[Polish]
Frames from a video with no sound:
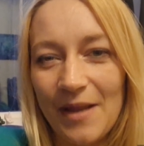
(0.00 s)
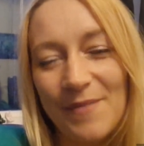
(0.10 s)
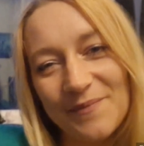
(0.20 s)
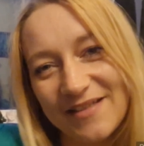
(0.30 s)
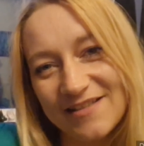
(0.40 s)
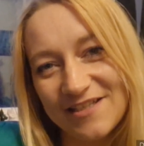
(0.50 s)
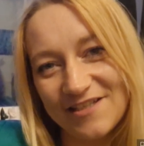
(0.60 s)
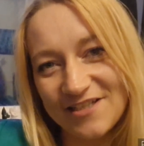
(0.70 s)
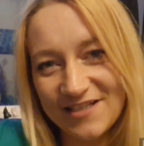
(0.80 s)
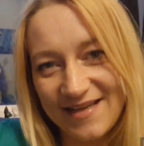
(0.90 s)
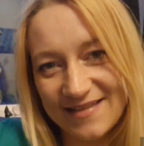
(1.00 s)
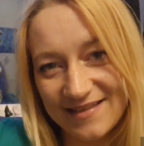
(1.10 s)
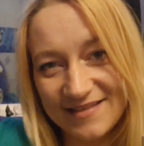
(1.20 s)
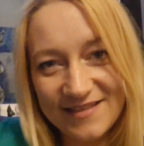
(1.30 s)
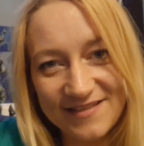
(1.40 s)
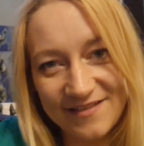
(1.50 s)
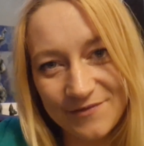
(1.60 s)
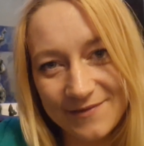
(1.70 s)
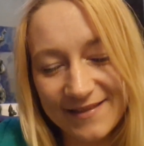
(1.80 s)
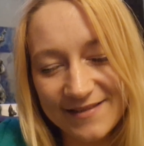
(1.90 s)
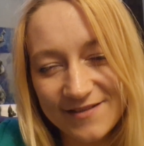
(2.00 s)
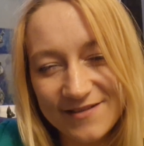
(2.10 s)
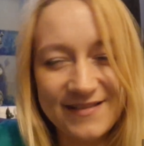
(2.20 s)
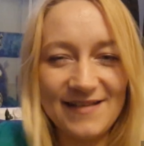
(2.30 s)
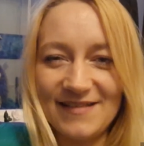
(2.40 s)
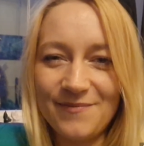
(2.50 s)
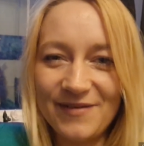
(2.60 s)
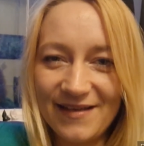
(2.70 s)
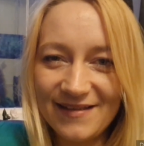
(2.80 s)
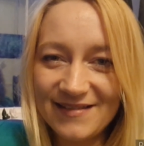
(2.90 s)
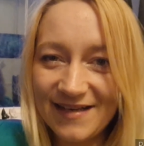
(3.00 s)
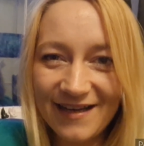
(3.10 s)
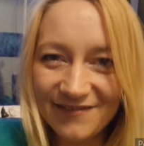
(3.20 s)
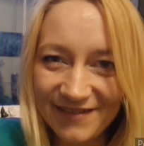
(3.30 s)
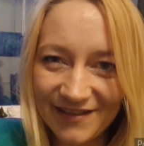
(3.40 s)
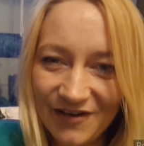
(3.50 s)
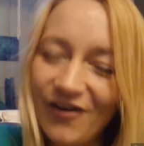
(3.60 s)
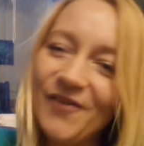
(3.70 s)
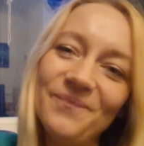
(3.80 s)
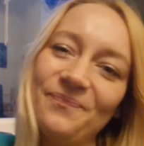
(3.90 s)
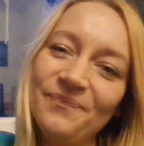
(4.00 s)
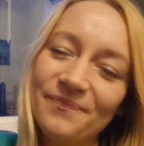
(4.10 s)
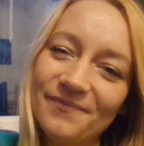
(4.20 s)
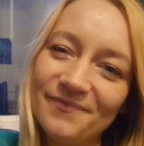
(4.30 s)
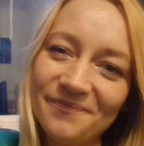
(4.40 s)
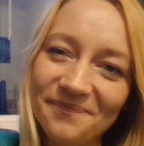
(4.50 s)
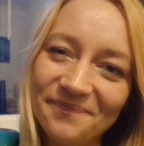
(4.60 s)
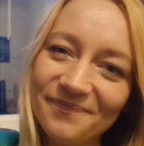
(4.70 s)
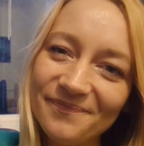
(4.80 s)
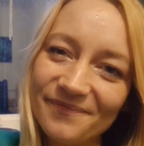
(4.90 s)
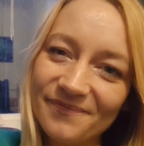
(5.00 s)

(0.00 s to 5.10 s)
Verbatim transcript: Mam nadzieję, że znajdziecie tutaj coś dla siebie ciekawego. Mm.